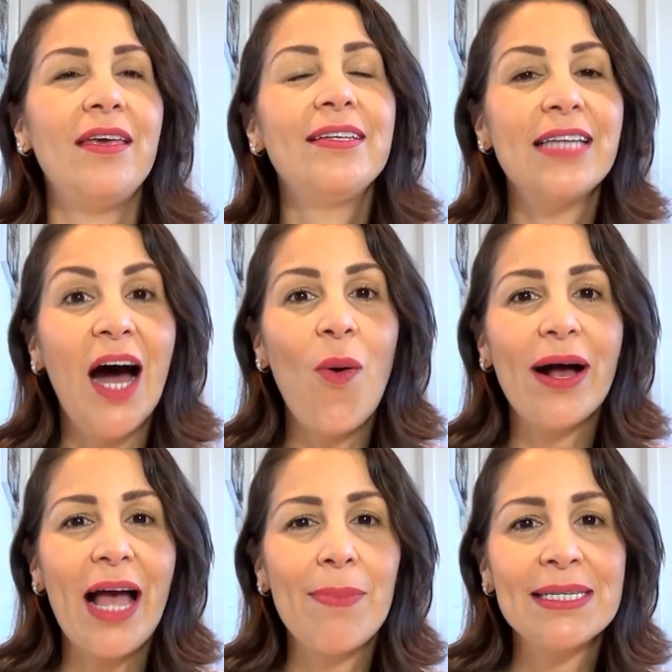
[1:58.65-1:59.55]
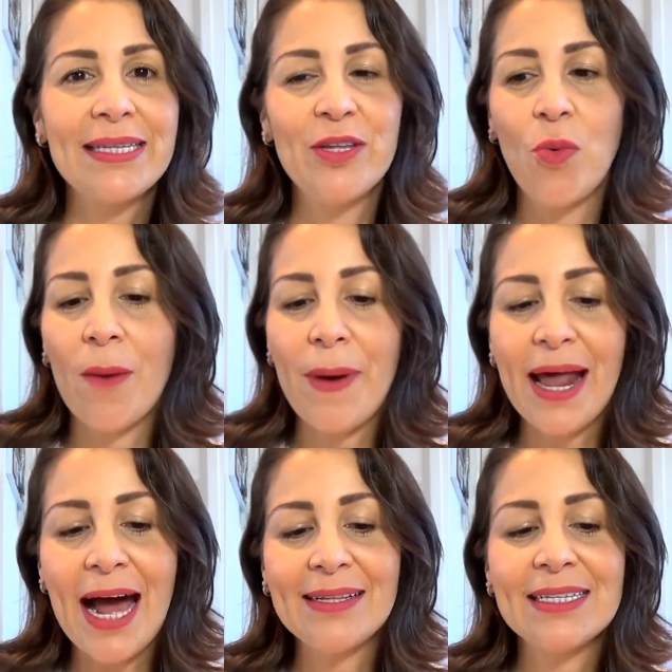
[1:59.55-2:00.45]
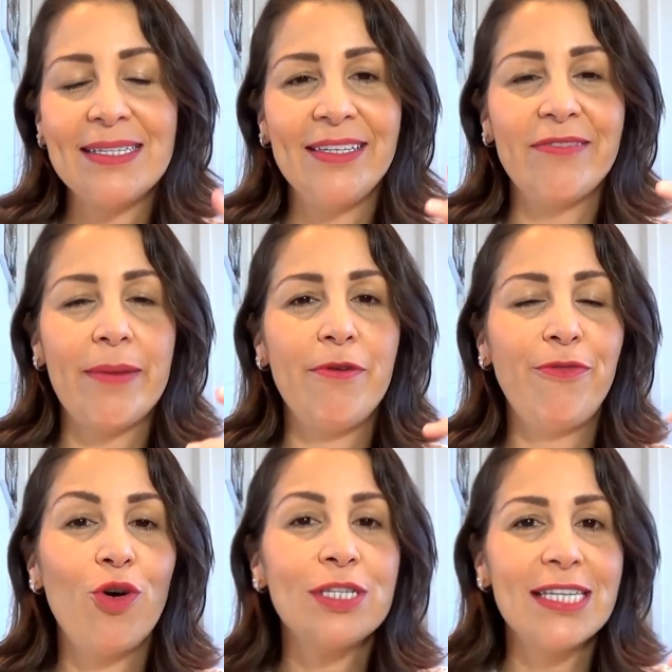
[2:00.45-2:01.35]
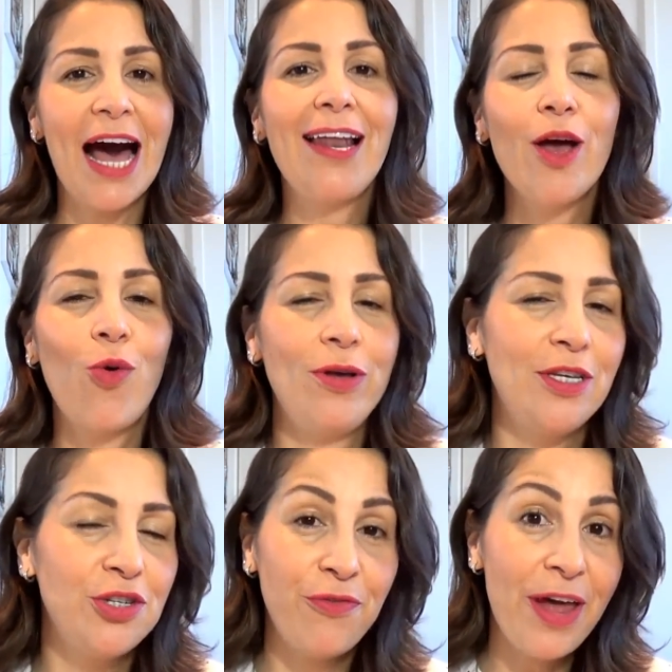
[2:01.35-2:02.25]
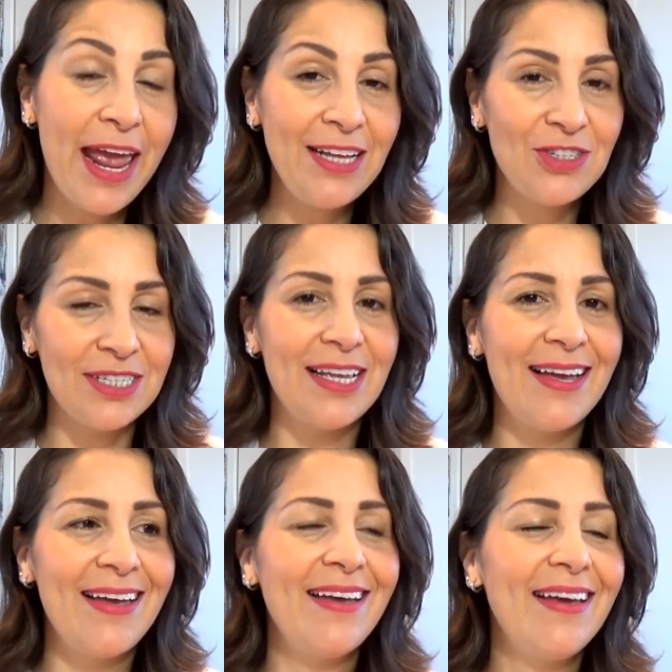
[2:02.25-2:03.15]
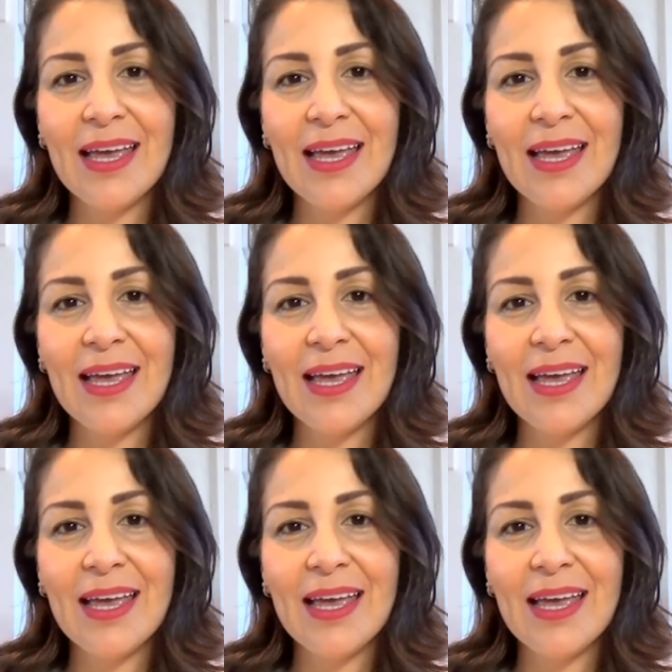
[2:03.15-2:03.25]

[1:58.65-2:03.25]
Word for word: Então acaba sendo uma parada assim que vai me forçar a ler coisas diferentes, né?